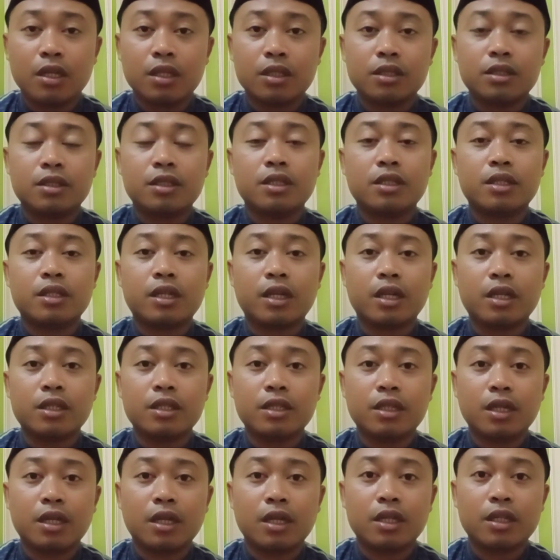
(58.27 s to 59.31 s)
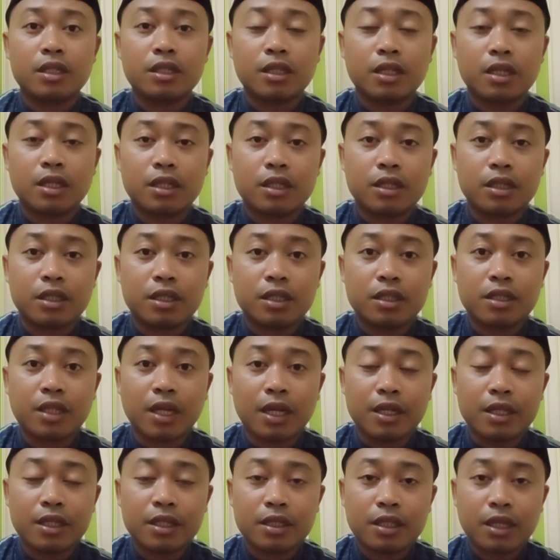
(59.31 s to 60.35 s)
jika ia ingin
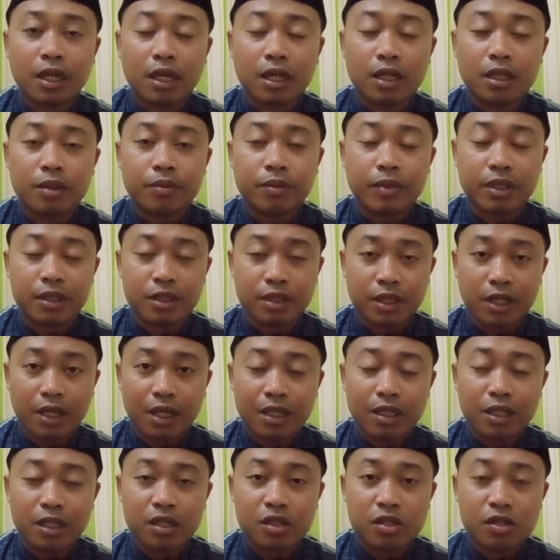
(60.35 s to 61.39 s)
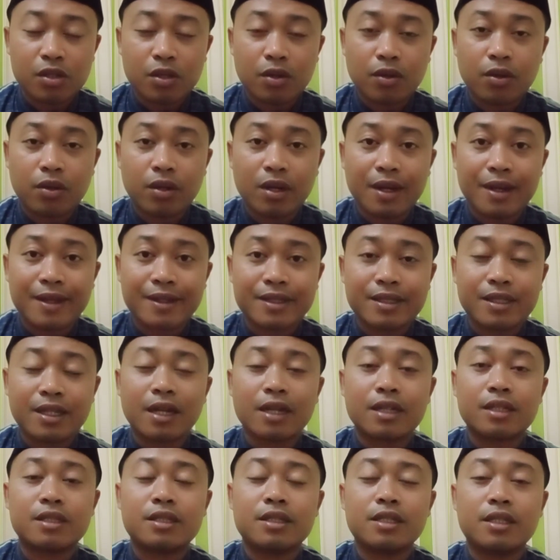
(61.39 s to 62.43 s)
dijadikan menjadi seorang
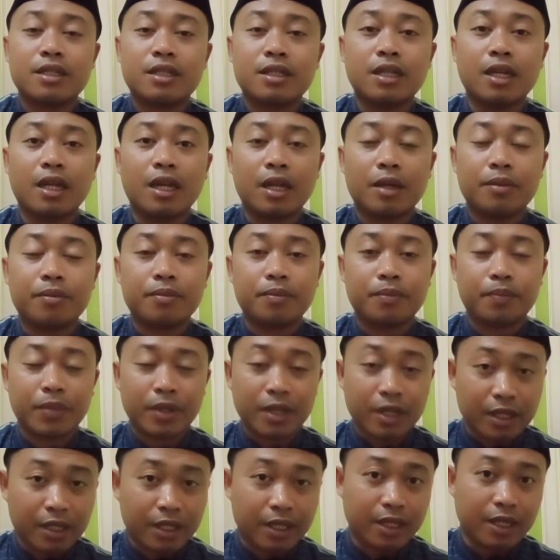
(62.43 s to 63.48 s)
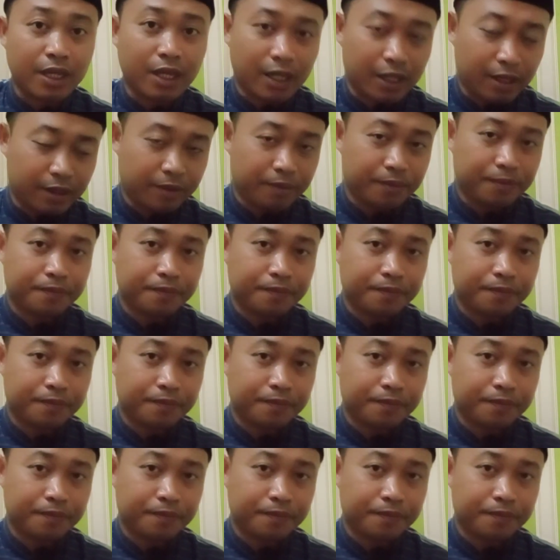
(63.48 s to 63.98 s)
saksi dalam pernikahan.